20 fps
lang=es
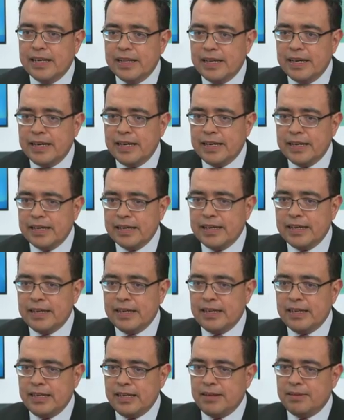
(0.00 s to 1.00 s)
dar
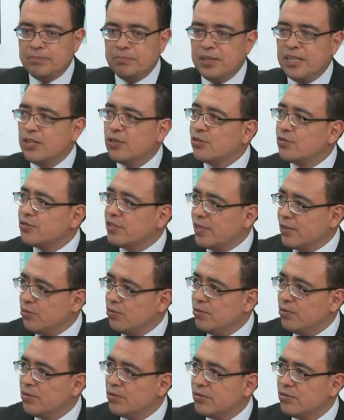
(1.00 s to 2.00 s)
eh,
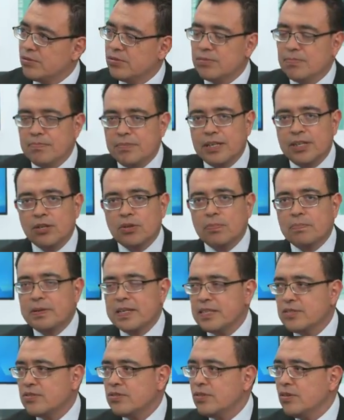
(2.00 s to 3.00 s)
microseguros,
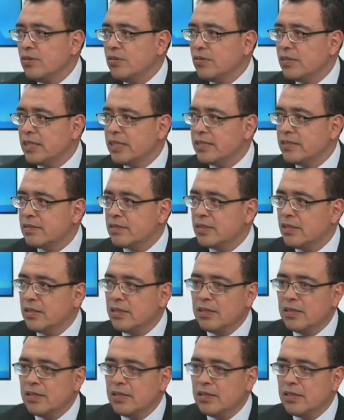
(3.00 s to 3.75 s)
micropensiones.